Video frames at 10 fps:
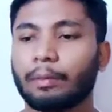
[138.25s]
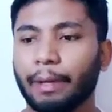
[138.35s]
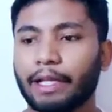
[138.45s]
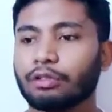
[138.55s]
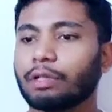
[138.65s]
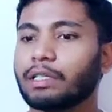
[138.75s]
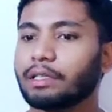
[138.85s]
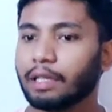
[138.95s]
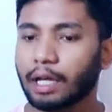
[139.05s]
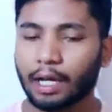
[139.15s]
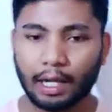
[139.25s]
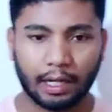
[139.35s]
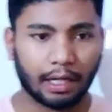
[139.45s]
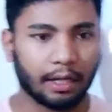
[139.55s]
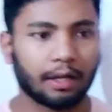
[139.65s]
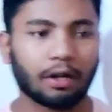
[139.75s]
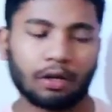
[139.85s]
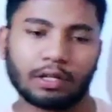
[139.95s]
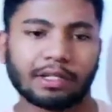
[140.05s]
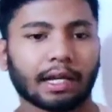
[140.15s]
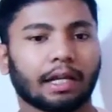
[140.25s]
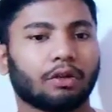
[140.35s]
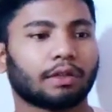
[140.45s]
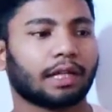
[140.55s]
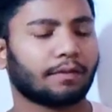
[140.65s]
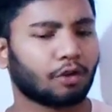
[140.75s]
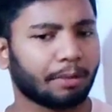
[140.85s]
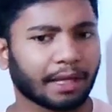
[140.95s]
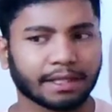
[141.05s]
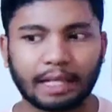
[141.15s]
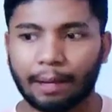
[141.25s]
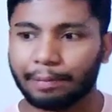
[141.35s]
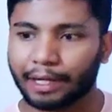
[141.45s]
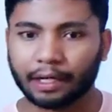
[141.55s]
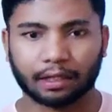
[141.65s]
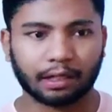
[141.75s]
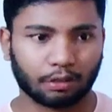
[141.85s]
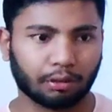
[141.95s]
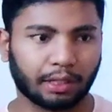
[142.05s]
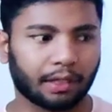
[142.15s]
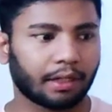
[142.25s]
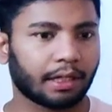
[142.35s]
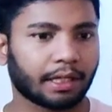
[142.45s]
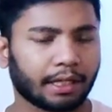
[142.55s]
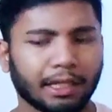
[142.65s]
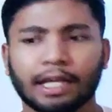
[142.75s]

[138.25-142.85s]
पैसों का जितना आना और जाना होता है ना वो हमें एक सेपरेट रखना होता है ठीक है